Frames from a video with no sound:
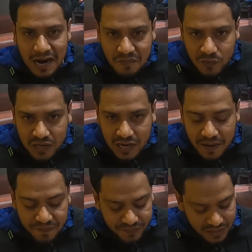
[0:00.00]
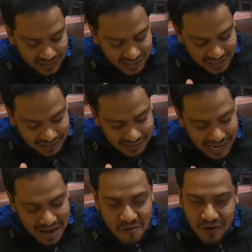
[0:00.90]
আলহামদুলিল্লাহ এর
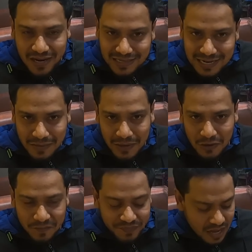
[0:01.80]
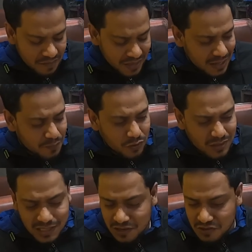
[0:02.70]
স্বাদটা অনেকটাই ভালো আমি
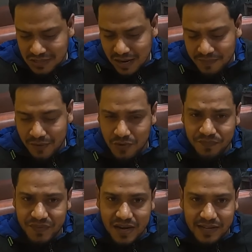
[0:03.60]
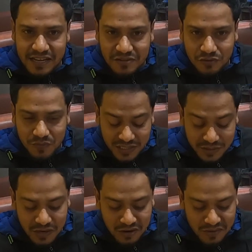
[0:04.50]
প্রত্যাশা করছিলাম যেমন তার থেকে কিন্তু
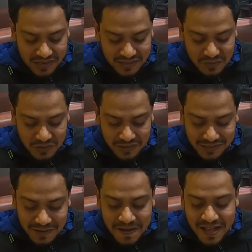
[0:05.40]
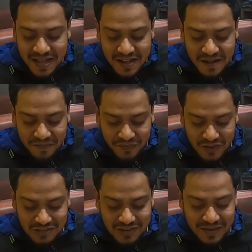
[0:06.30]
বেশি ভালো আমার কাছে মনে হচ্ছে
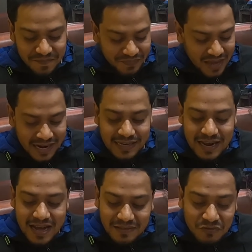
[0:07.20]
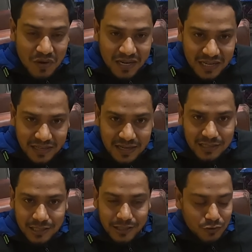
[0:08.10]
যে আসলে একটা দোকানে খেতে
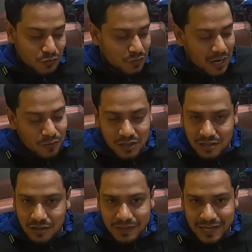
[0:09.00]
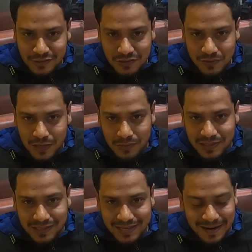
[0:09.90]
আসছি শুধু ভালো বলতে হবে তাই জন্য ভালো
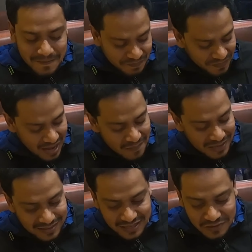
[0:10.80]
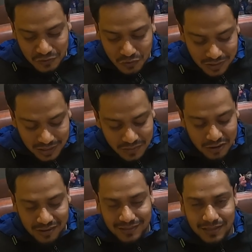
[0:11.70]
বলছে তা না আমার কাছে কিন্তু সত্যি
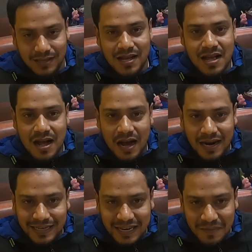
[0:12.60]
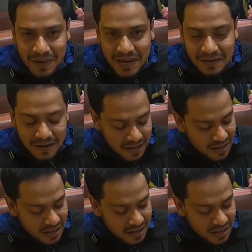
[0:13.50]
ভালো লাগছে আর এটা আমার